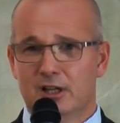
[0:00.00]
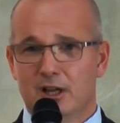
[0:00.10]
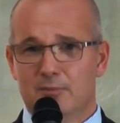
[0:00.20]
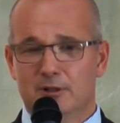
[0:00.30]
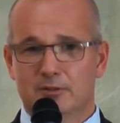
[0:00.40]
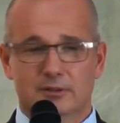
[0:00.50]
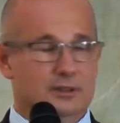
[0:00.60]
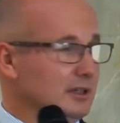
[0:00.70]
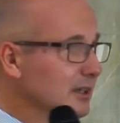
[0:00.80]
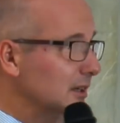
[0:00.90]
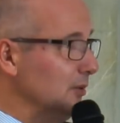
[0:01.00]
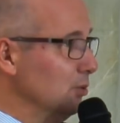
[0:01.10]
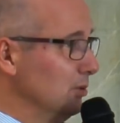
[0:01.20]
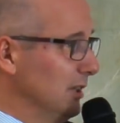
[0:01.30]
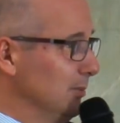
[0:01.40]
Ultramontański. Miał
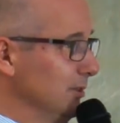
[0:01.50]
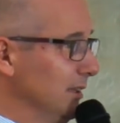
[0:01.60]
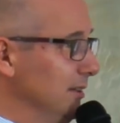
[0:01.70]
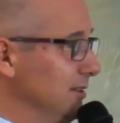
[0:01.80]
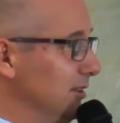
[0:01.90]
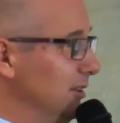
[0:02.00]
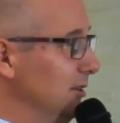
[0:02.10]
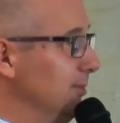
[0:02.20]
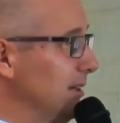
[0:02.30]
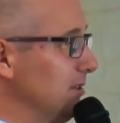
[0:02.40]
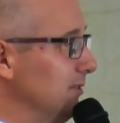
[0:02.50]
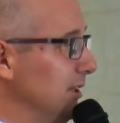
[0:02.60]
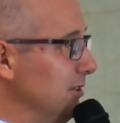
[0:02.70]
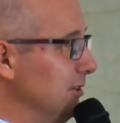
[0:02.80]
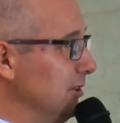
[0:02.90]
ultramontański i bardzo
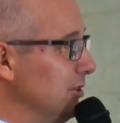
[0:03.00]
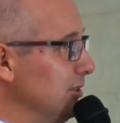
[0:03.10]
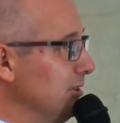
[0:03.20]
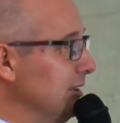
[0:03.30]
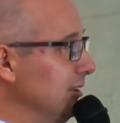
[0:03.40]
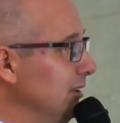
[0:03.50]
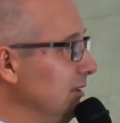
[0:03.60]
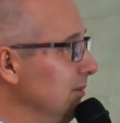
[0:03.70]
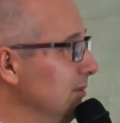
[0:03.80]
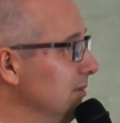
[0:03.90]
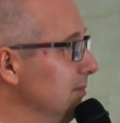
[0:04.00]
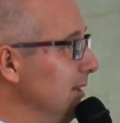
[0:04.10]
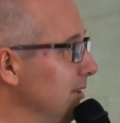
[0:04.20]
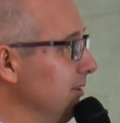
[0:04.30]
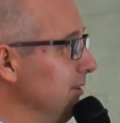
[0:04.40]
wyraźny też rys taki y,
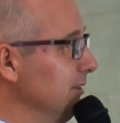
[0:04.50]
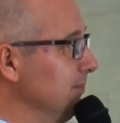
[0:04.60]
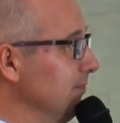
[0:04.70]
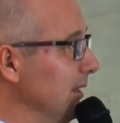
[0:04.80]
maryjny.